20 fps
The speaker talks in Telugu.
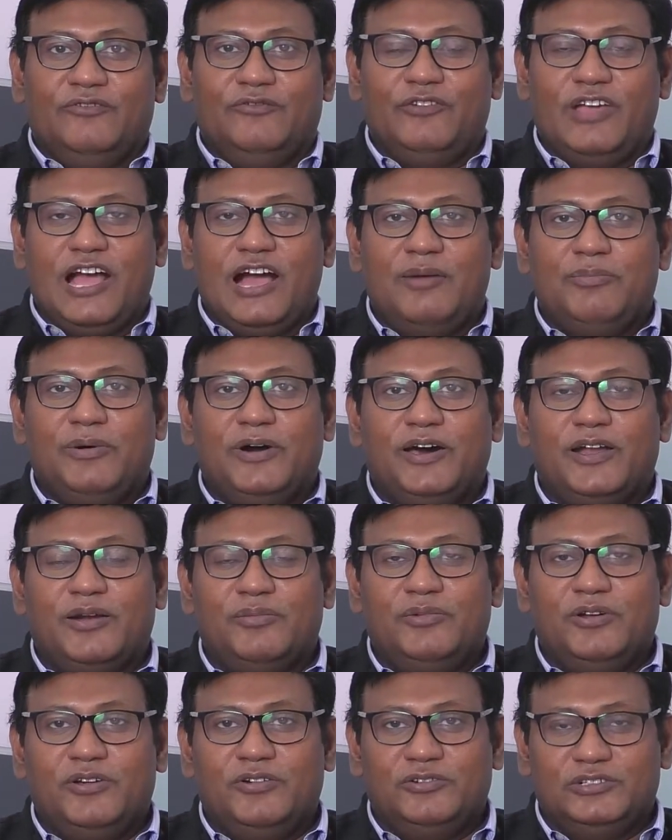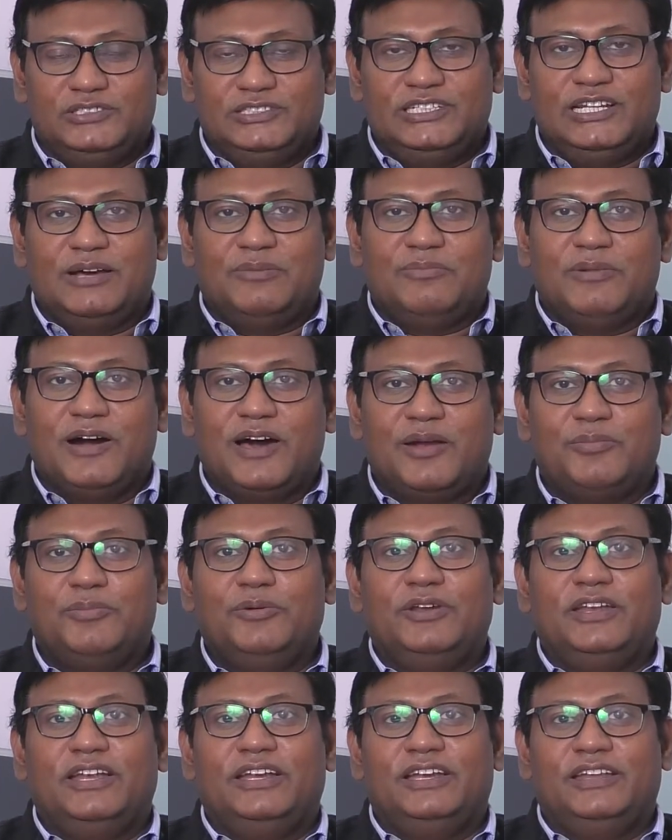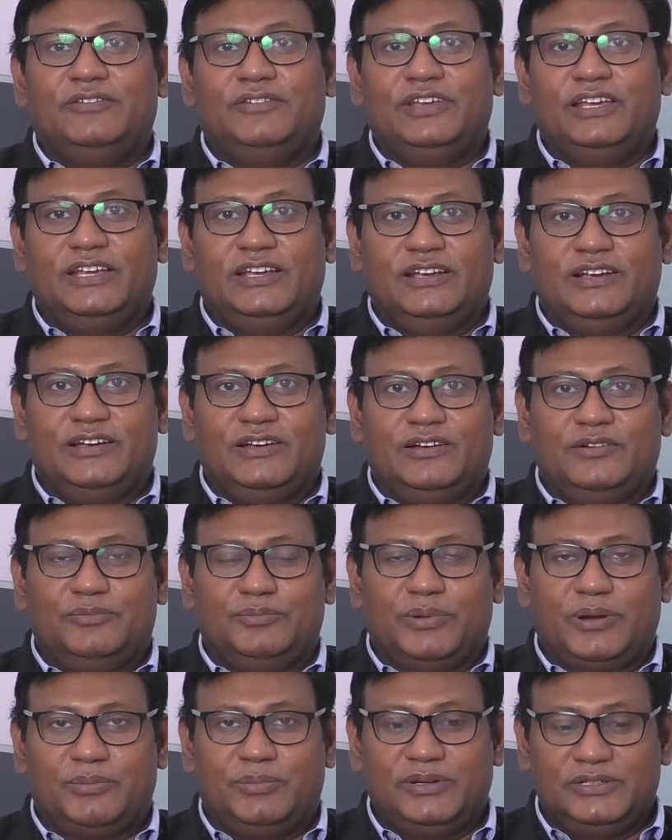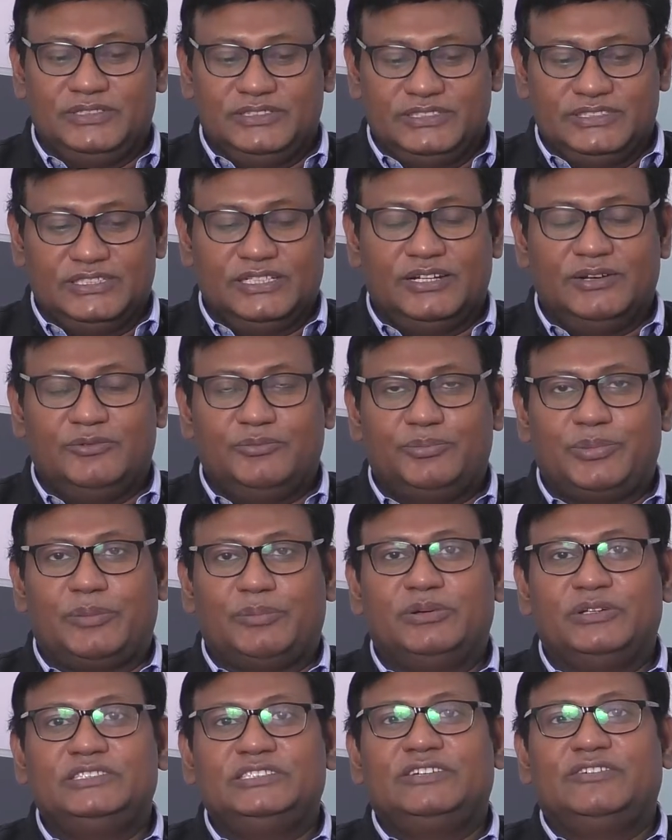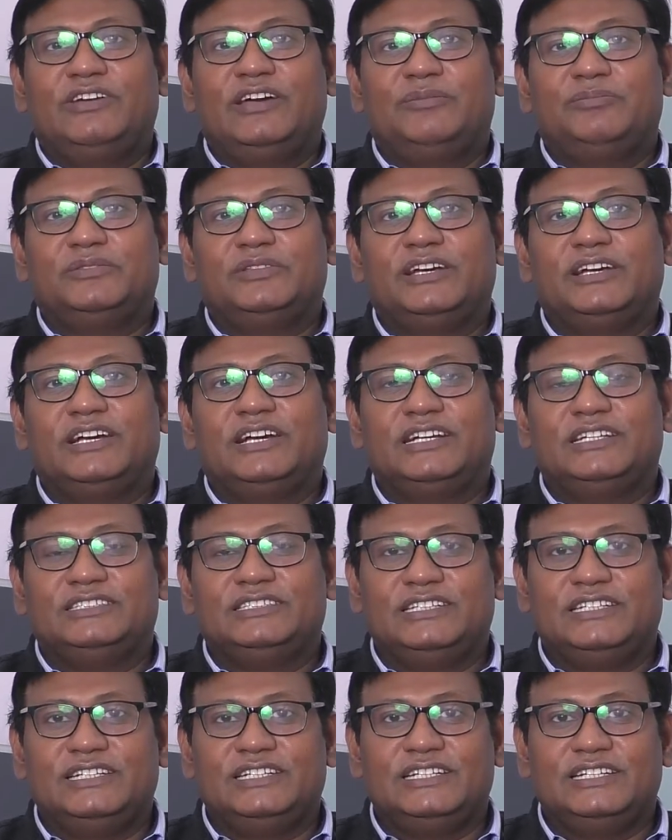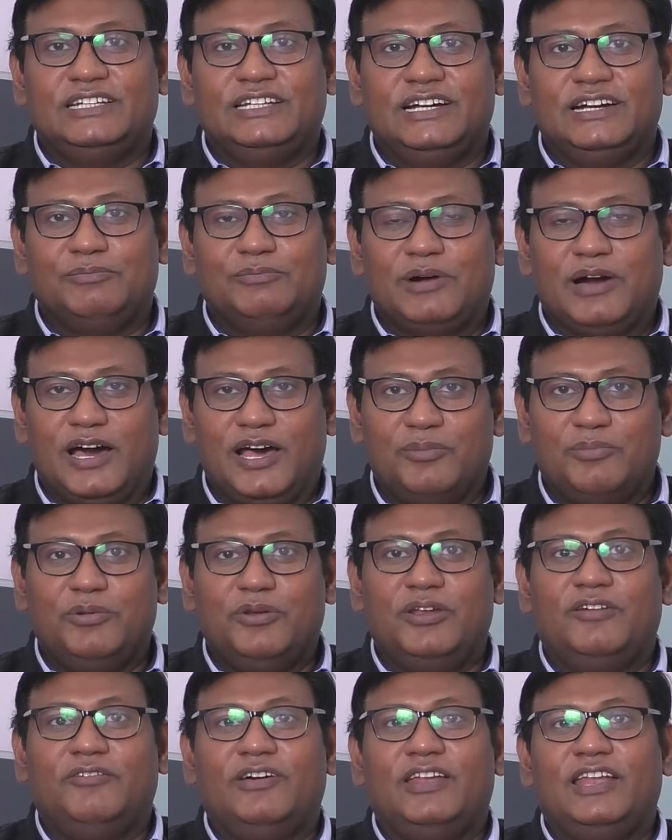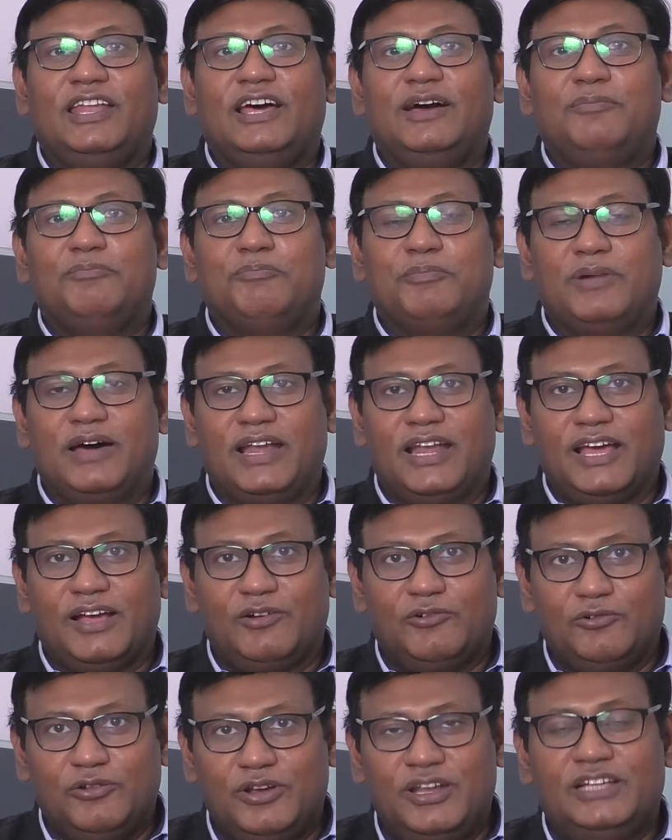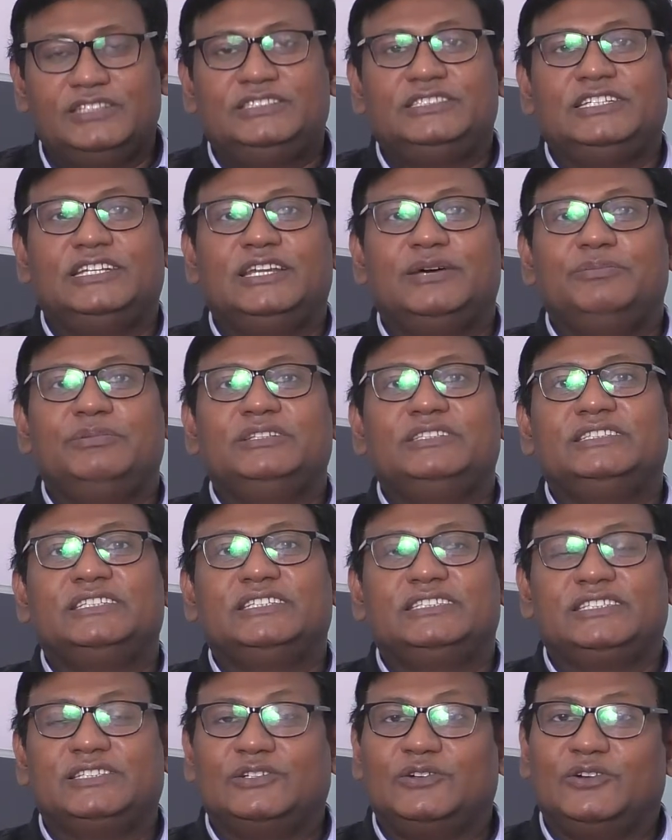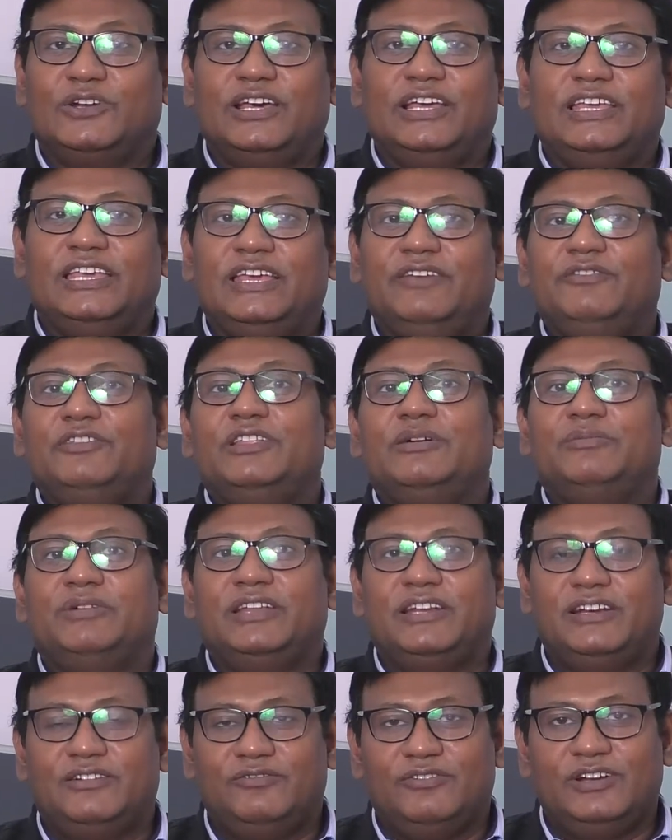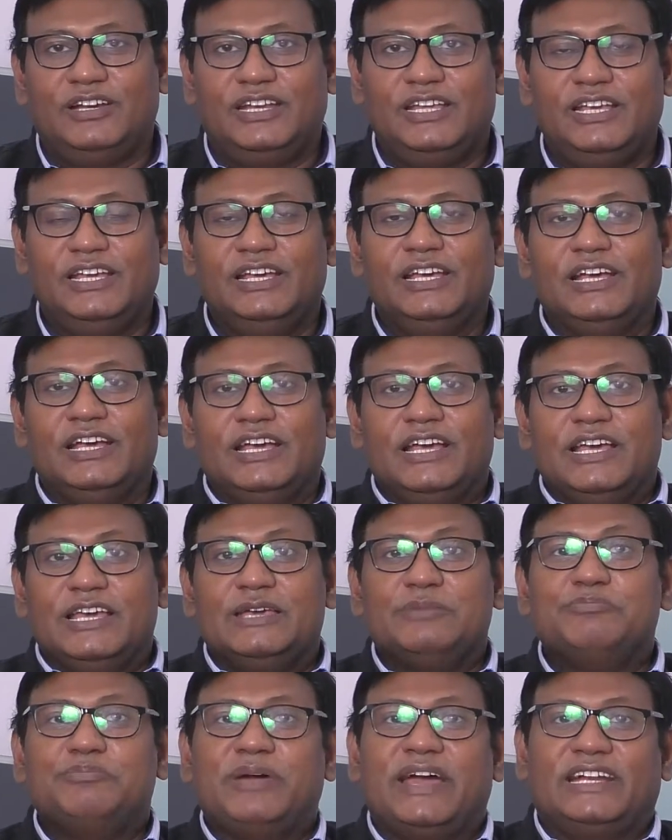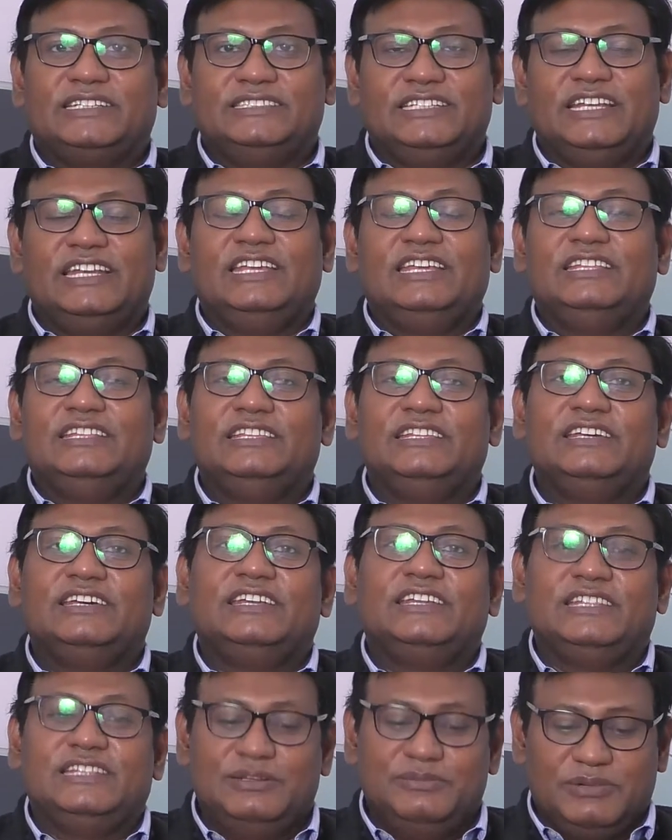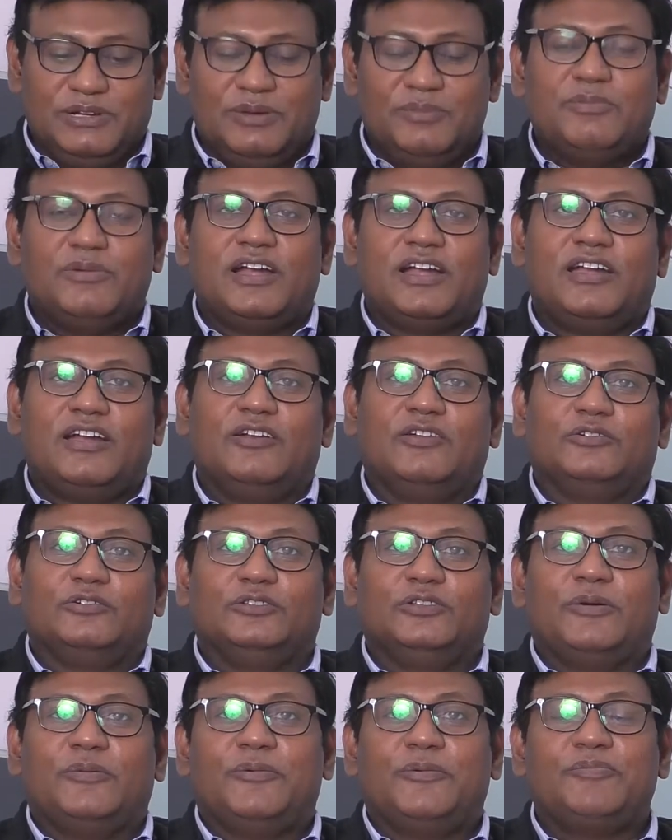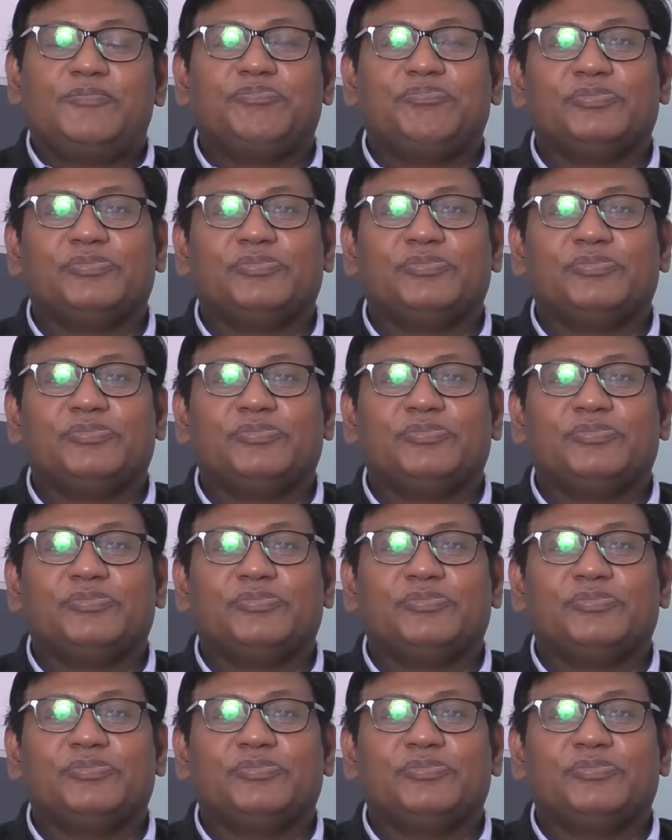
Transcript: వ్యాపారంలో వచ్చిన మార్పులు ఏంటివి ప్రపంచ ప్రపంచవ్యాప్తంగా జరిగిన మార్పుల వల్ల మనకున్న చిన్న బిజినెస్కి కూడా ఏ విధమైనటువంటి ఇంపాక్ట్ జరిగింది అనేది మనం మాట్లాడుకుందాము